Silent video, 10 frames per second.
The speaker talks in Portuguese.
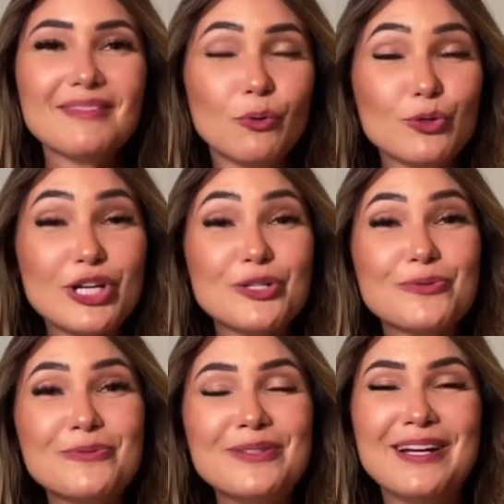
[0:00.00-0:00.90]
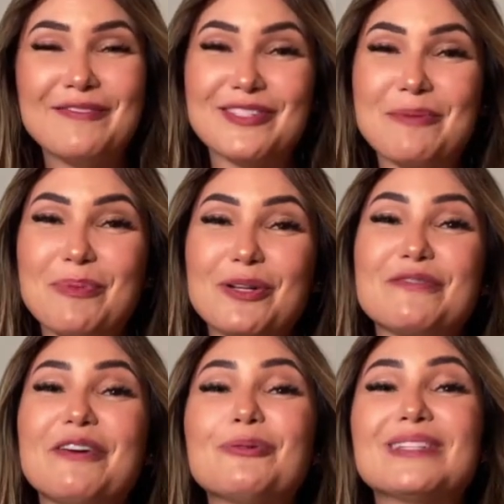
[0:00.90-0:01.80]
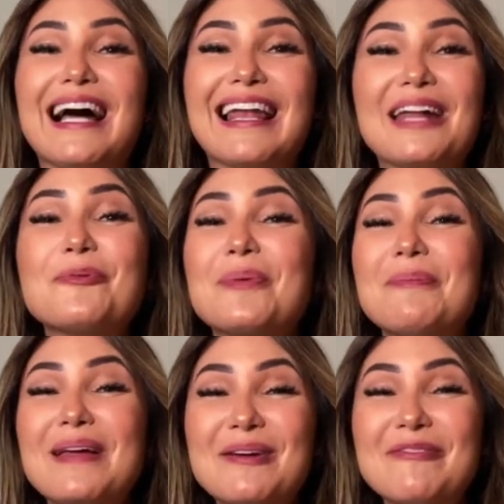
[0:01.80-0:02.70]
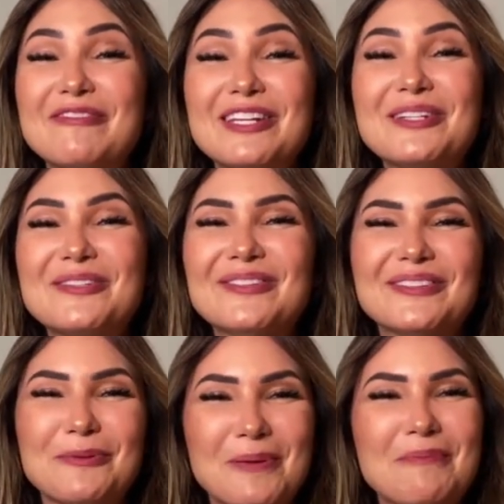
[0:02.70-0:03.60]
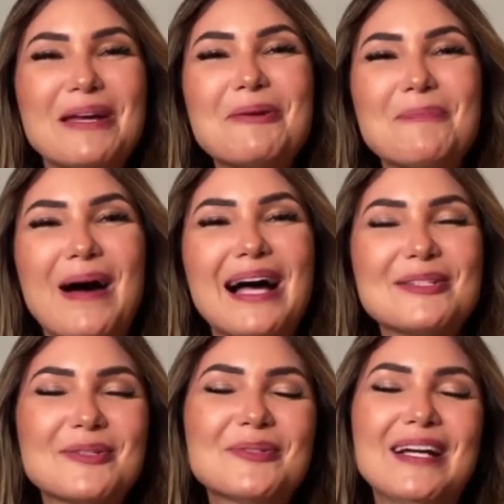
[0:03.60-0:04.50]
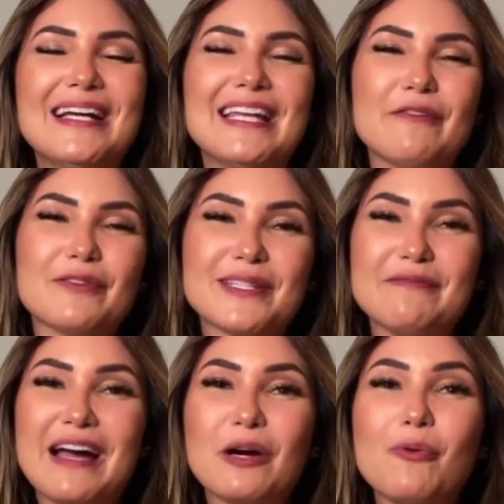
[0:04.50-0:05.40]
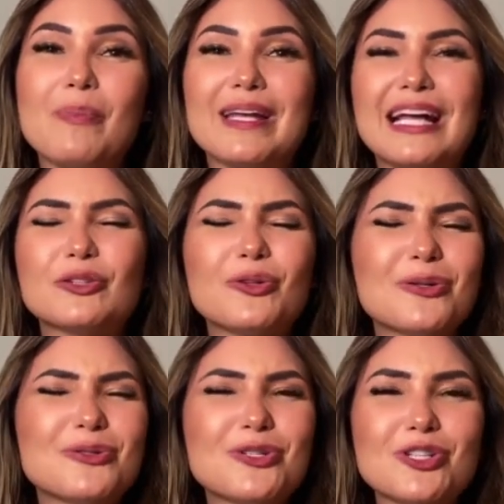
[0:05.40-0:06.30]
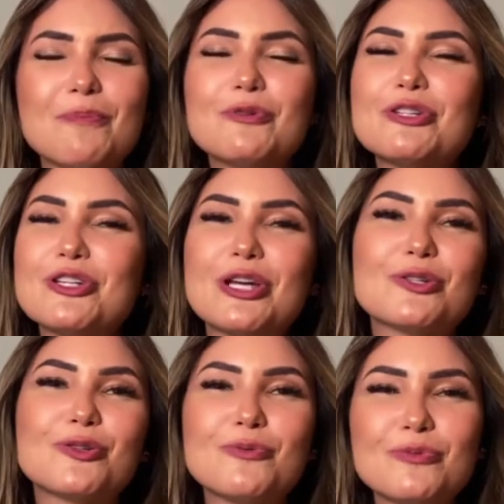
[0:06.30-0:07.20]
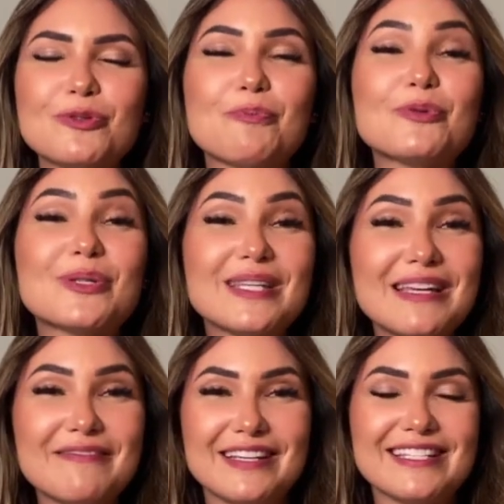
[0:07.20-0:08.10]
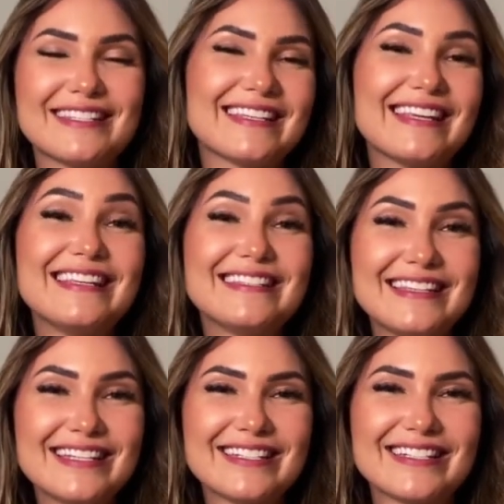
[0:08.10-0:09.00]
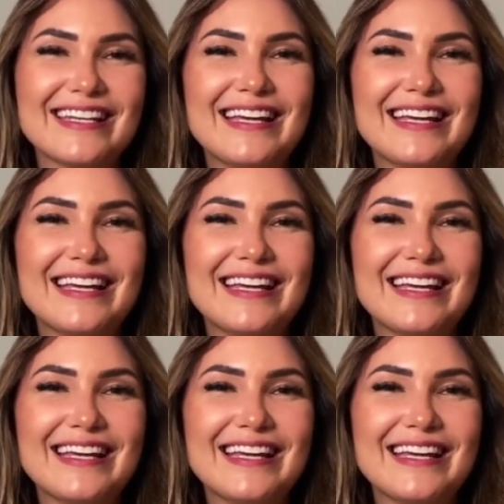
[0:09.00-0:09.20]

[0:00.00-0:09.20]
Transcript: O jejum, você pode voltar lá no primeiro vídeo, no primeiro passo, e você vai acompanhar todos os tipos de jejuns possíveis que existem.